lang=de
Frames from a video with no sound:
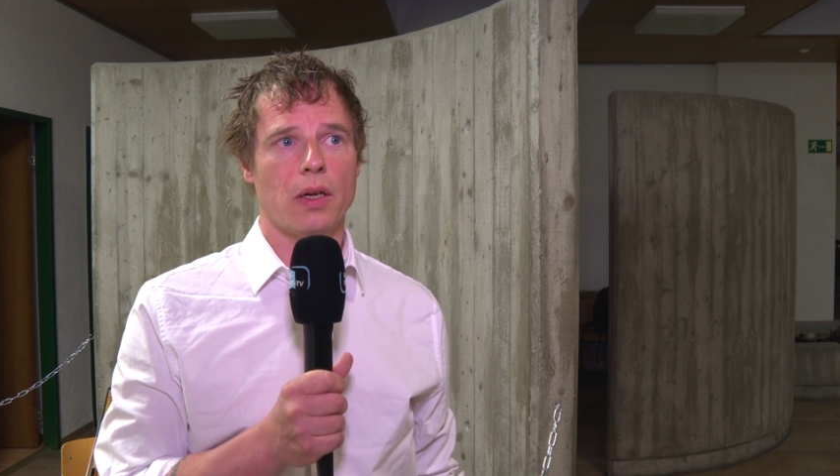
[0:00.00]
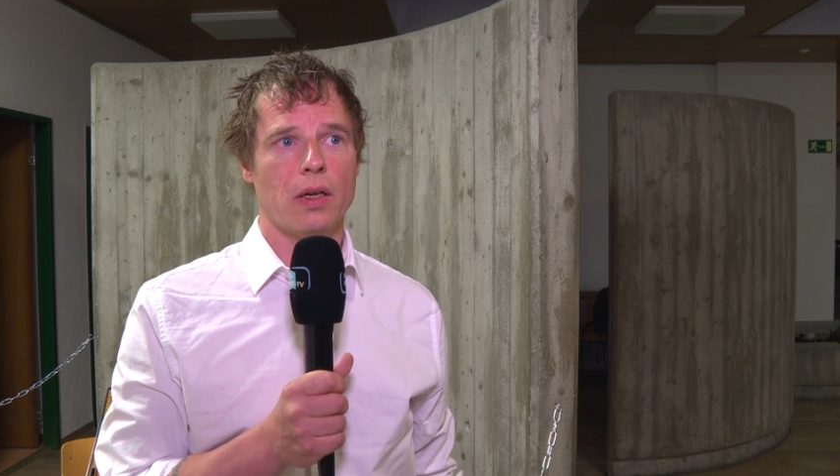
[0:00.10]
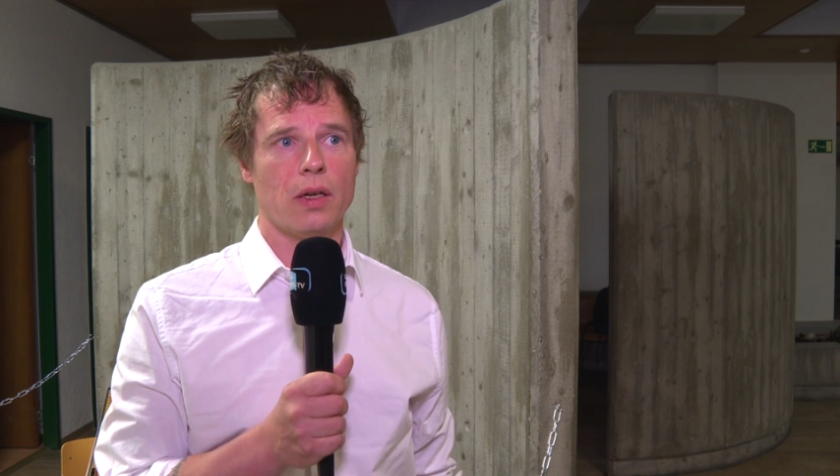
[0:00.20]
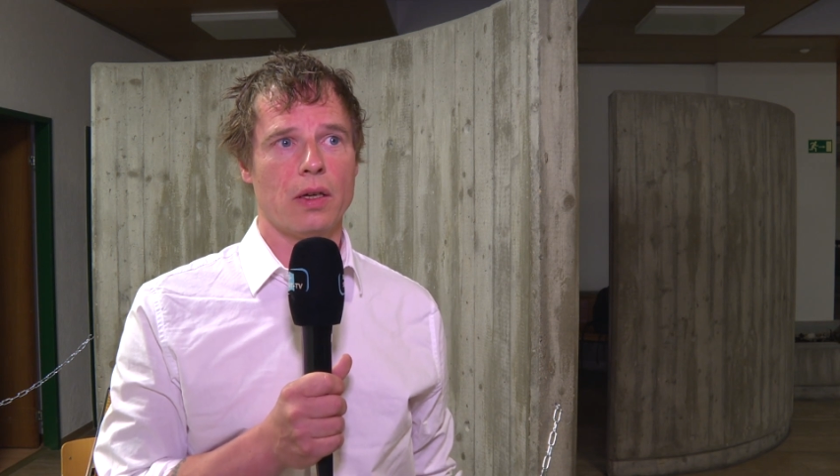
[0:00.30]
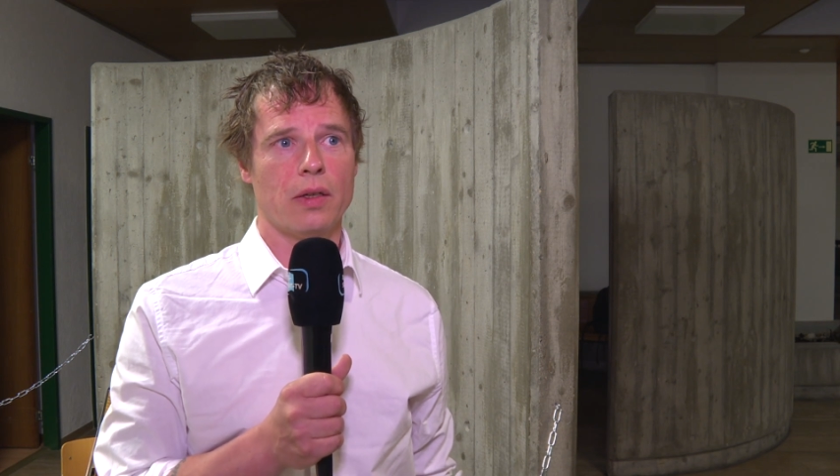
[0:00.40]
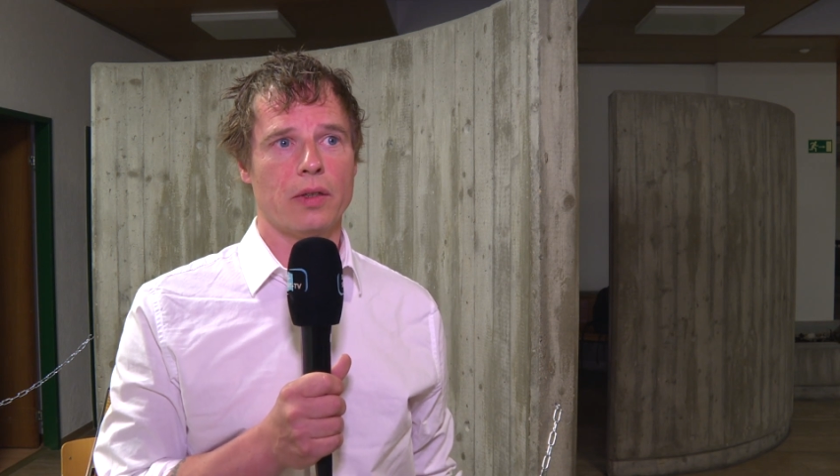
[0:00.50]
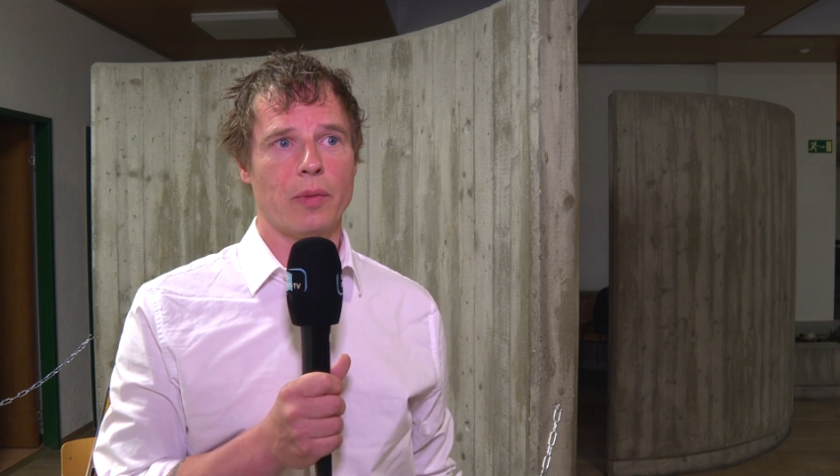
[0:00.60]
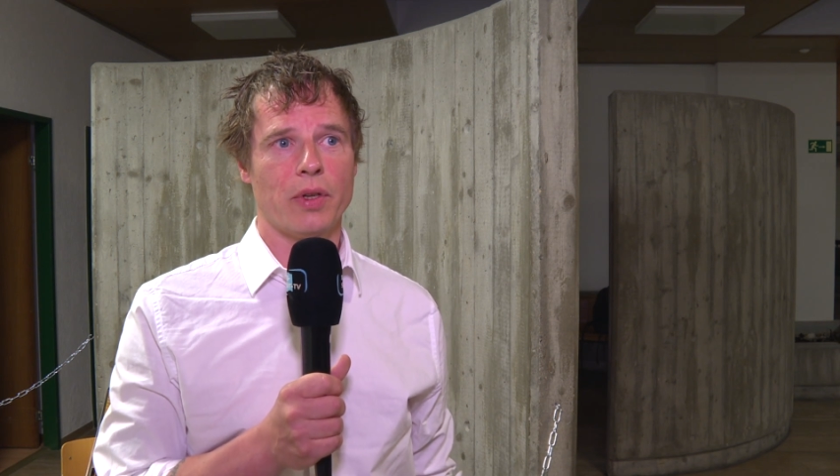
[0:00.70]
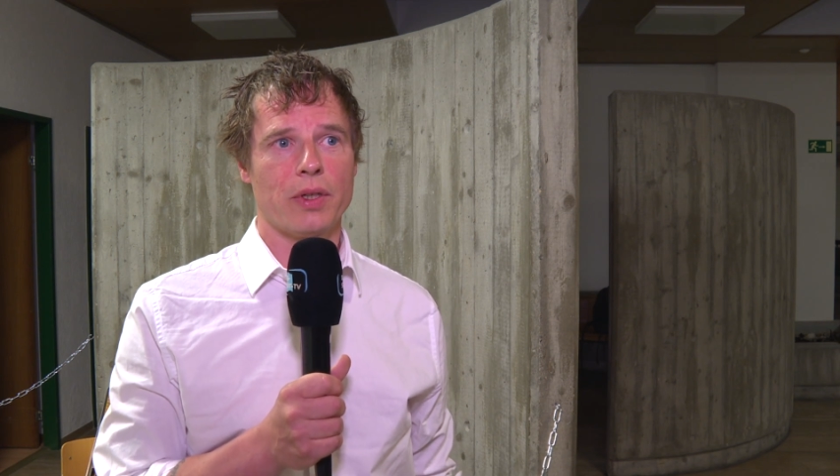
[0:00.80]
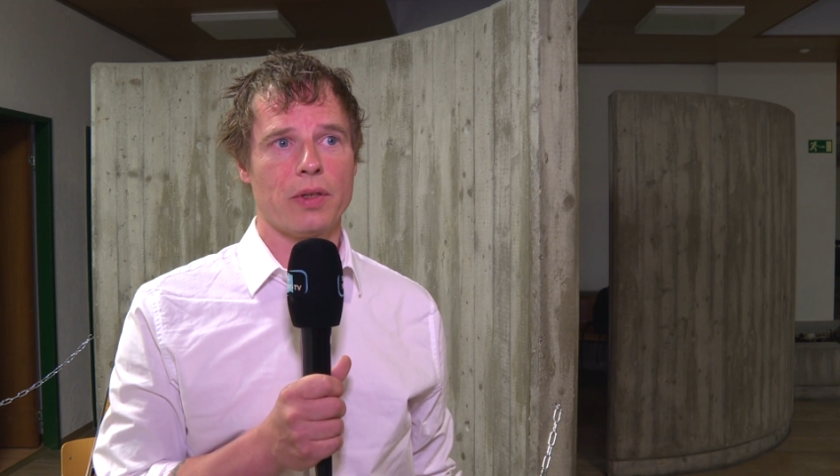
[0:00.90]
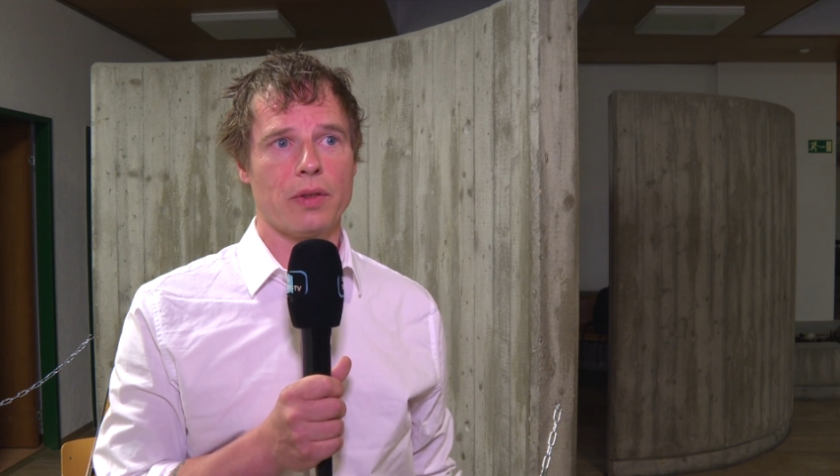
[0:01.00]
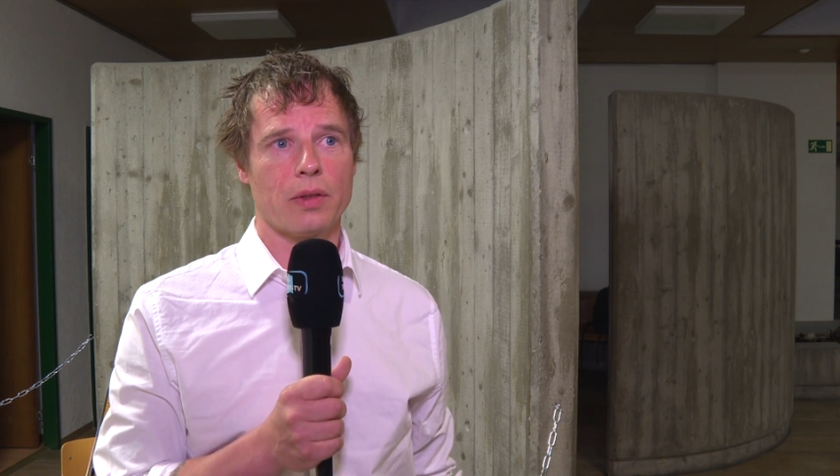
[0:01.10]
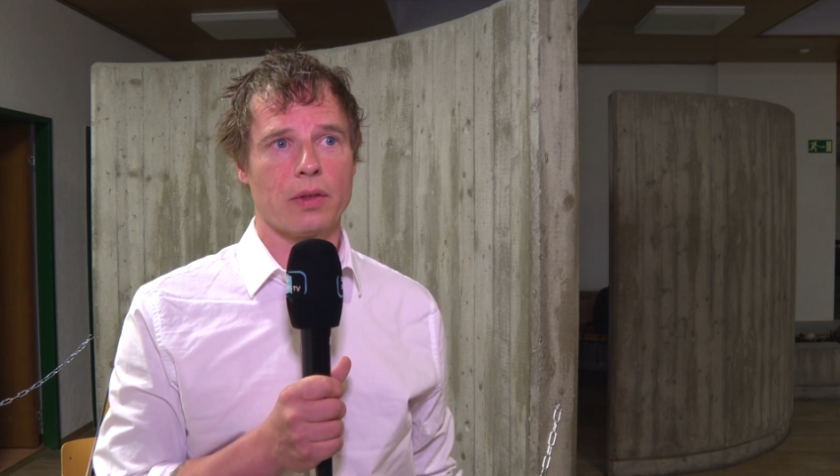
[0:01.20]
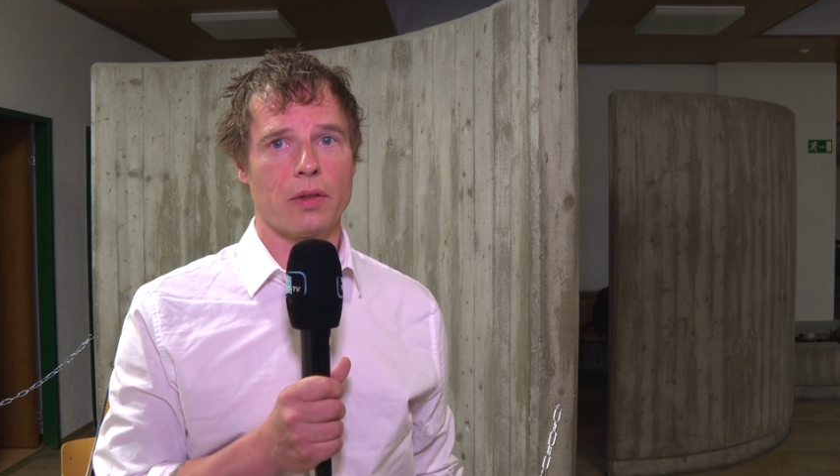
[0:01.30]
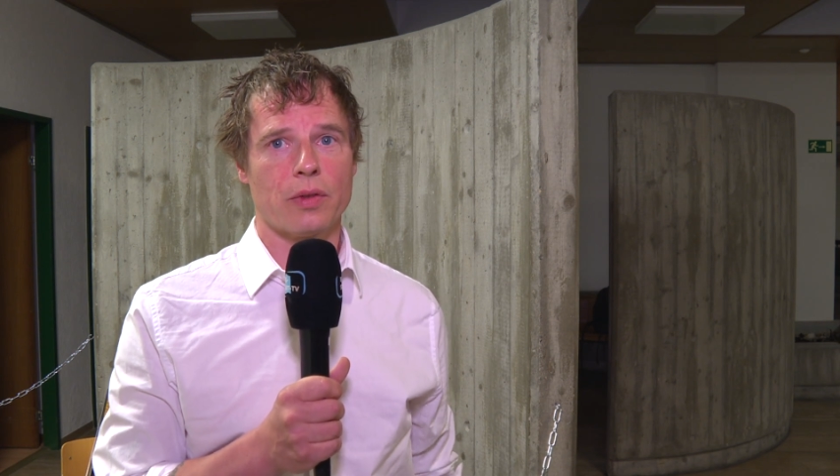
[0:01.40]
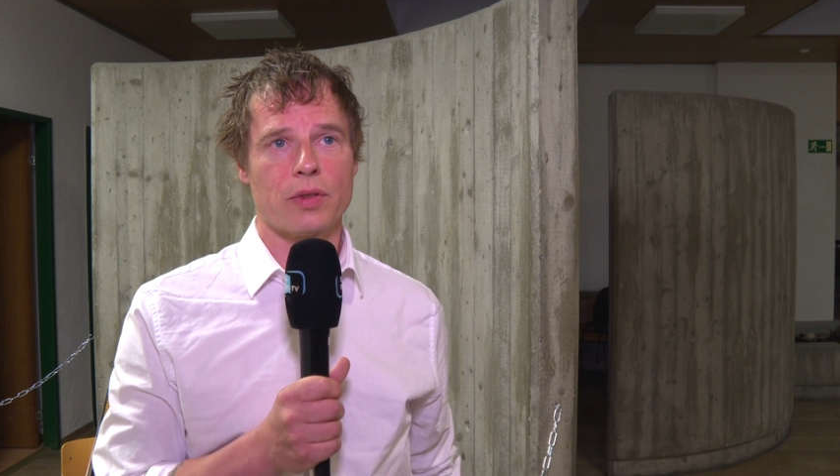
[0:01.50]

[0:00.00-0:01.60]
äh, nämlich äh,